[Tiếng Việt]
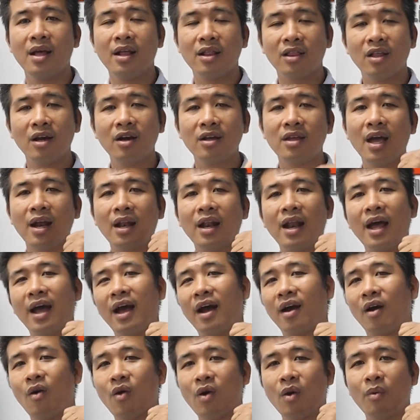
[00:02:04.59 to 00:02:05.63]
Thứ nhất là
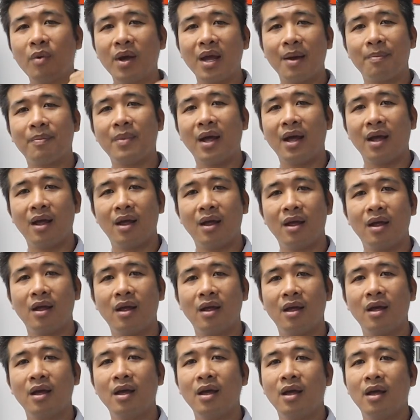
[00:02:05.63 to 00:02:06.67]
gỗ công nghiệp này,
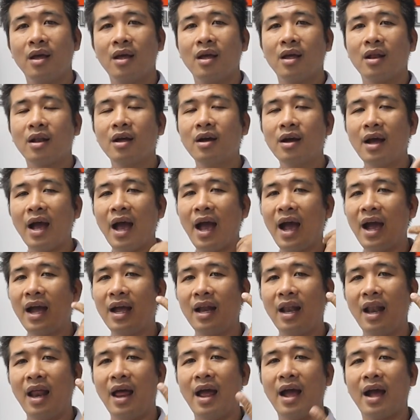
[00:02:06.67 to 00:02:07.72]
thứ hai
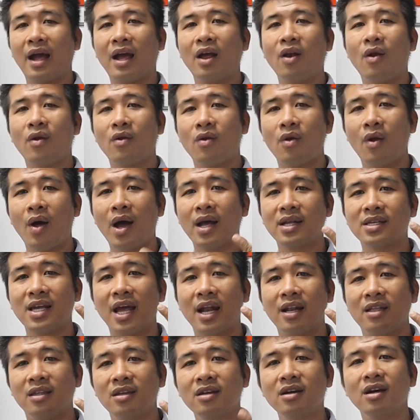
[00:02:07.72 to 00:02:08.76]
là cái loại
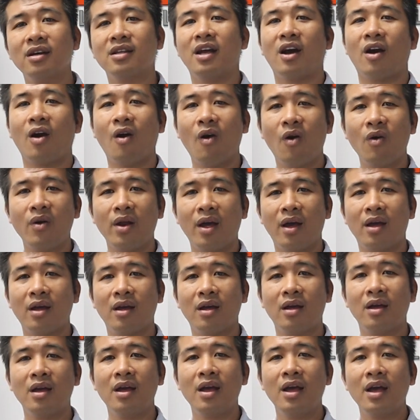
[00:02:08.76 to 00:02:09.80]
sàn nhựa giả gỗ này,
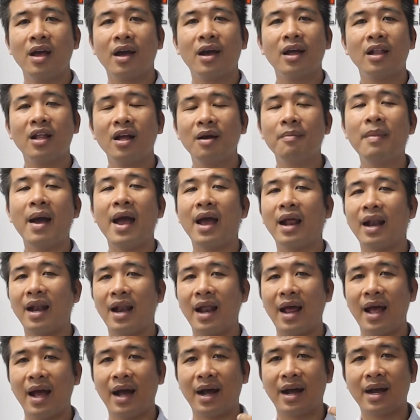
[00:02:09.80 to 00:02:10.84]
cái thứ ba
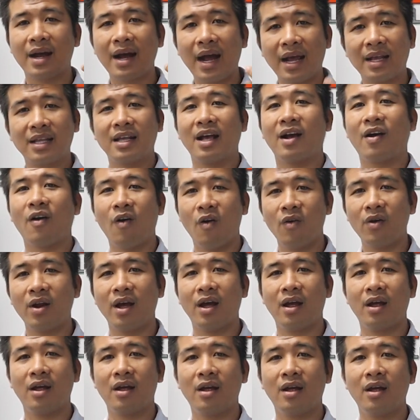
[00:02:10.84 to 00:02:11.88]
là gạch giả gỗ này,
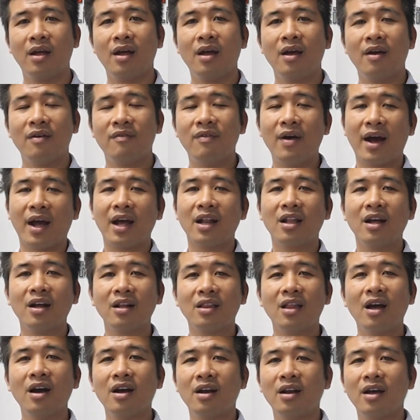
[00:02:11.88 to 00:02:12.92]
và cái thứ
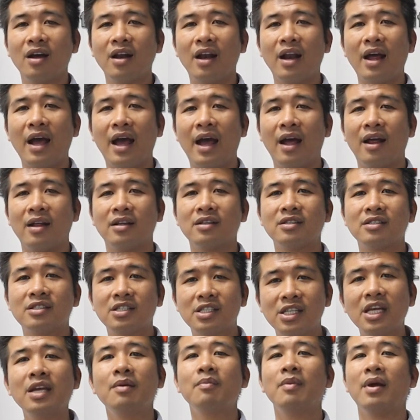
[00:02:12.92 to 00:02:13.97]
tư nữa là
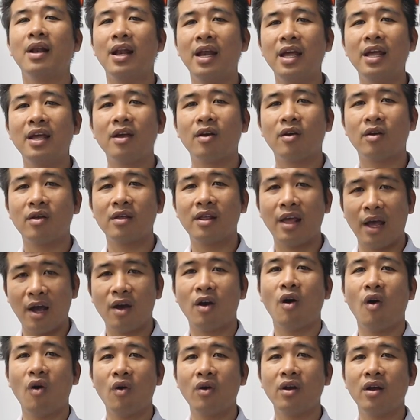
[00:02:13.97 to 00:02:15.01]
simili giả
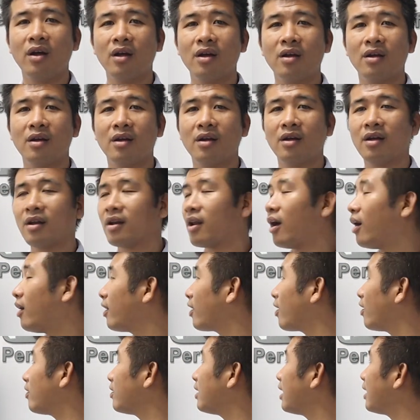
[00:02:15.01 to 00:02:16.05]
gỗ nữa. Đó, nó
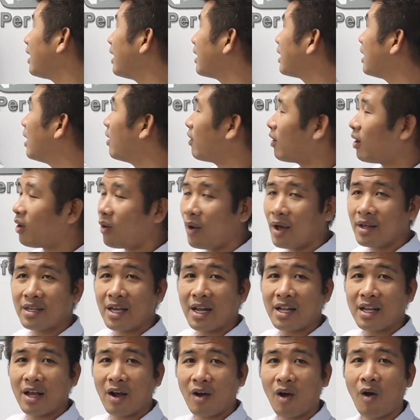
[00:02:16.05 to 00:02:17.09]
có rất là nhiều các loại
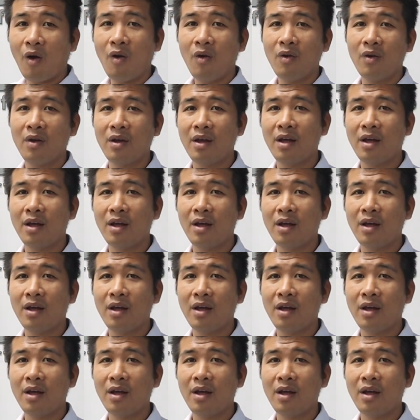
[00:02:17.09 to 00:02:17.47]
sàn giả gỗ.